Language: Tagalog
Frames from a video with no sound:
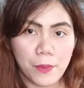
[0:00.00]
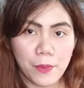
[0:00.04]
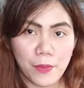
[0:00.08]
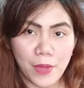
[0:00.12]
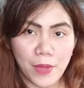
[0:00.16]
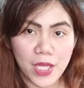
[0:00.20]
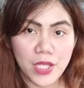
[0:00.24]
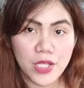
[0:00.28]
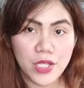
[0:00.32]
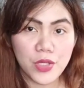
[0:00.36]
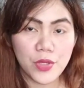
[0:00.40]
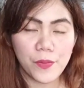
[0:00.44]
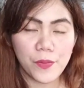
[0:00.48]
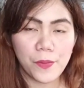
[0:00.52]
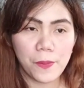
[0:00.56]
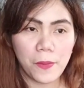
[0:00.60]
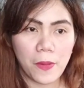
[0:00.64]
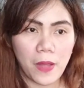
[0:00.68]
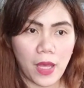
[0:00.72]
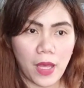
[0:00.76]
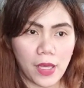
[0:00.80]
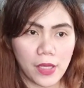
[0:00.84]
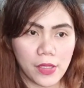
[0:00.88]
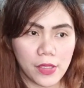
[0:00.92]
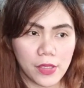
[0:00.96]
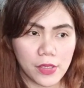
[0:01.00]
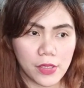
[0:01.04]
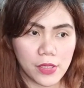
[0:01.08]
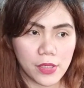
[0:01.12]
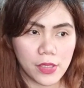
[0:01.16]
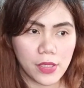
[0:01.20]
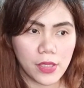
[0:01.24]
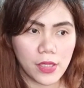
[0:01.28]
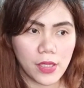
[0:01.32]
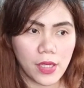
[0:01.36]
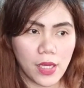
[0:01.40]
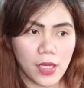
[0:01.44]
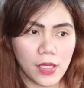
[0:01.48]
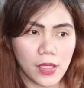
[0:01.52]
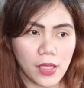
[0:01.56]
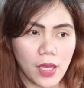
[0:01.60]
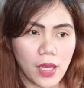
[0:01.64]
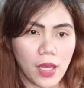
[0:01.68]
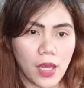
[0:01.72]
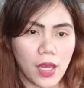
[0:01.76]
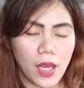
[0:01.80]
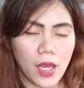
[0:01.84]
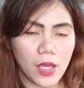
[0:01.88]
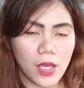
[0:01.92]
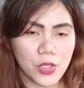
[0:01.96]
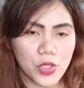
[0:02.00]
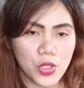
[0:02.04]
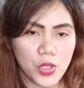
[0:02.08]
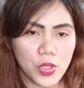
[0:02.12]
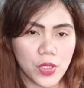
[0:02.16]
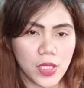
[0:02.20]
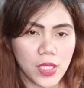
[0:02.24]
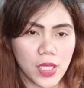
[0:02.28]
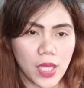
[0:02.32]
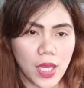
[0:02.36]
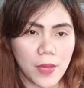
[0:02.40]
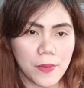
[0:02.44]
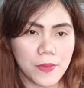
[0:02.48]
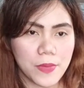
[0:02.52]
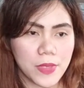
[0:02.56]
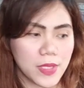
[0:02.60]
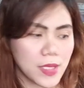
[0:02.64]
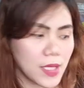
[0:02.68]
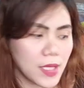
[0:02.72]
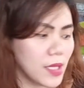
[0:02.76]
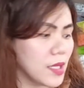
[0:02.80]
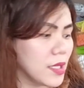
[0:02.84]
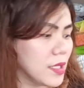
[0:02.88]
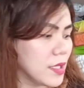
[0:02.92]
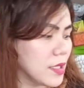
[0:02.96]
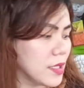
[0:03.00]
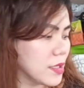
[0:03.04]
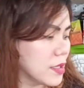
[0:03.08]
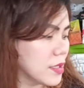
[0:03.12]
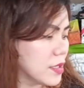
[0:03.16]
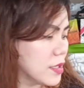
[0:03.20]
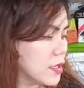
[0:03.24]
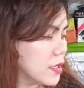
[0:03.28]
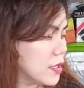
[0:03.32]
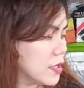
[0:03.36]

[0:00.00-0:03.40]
my supplier. actually, I'm selling